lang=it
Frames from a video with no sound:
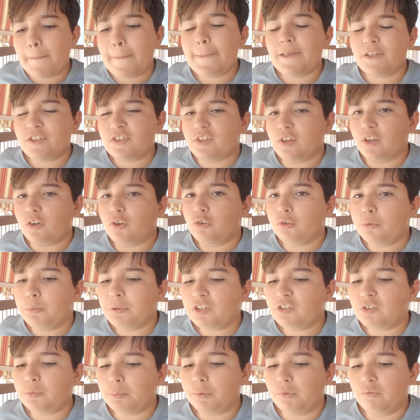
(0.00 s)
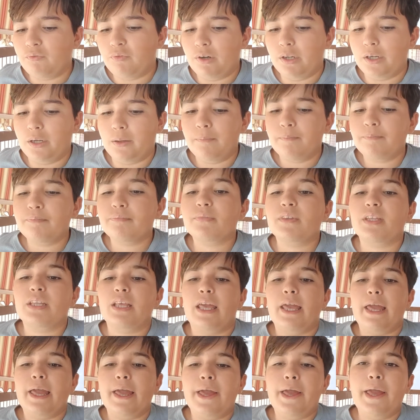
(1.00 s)
Secondo me si può fare.
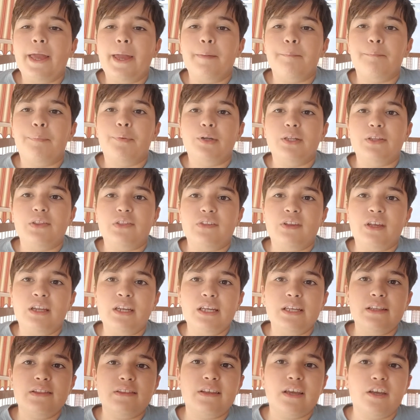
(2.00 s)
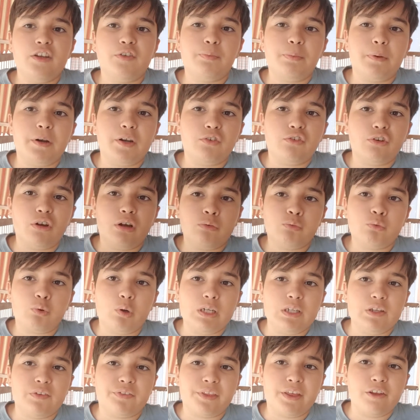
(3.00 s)
Empoli, Zanetti ha espresso la sua
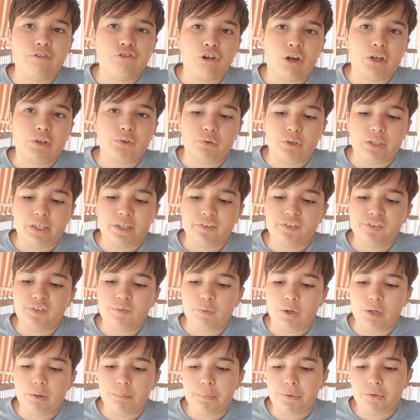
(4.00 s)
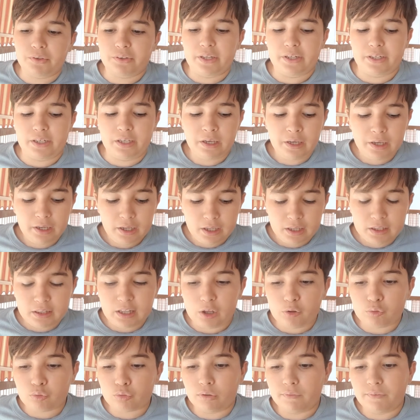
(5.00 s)
lista di giocatori che si vuole portare
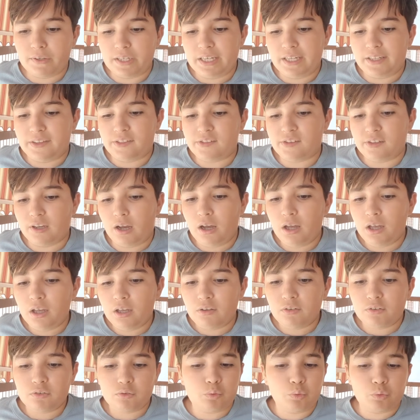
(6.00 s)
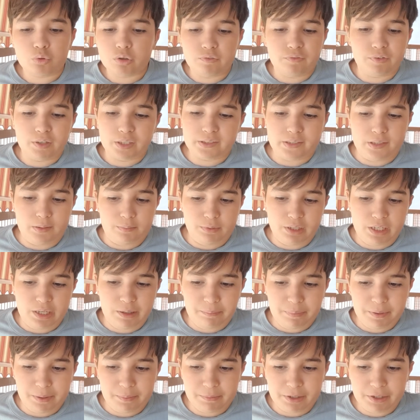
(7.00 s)
dal suo Venezia, tutti fattibili eh,
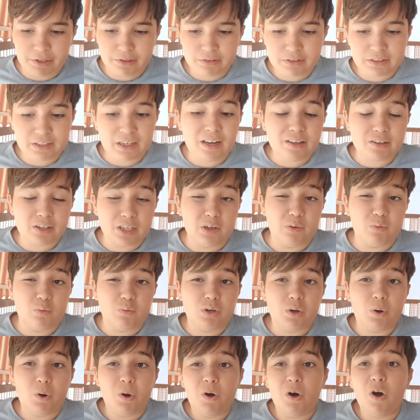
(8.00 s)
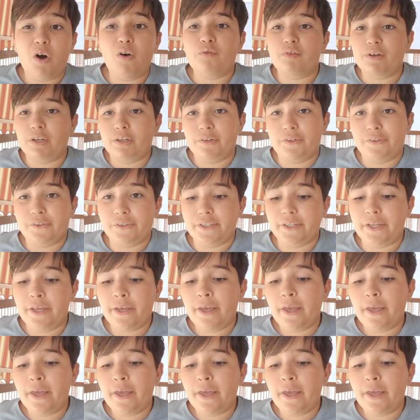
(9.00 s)
per me, tranne uno, ovvero eh,